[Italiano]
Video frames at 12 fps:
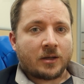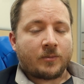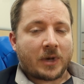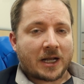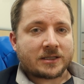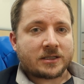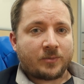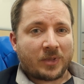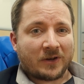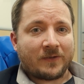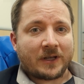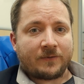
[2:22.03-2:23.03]
ma anzi
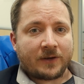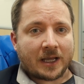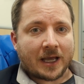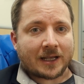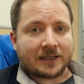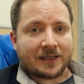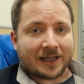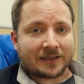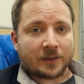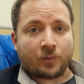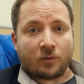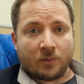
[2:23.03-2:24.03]
per verificare
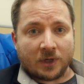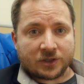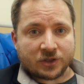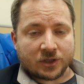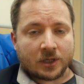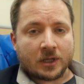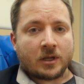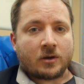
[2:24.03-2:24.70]
dati pubblici,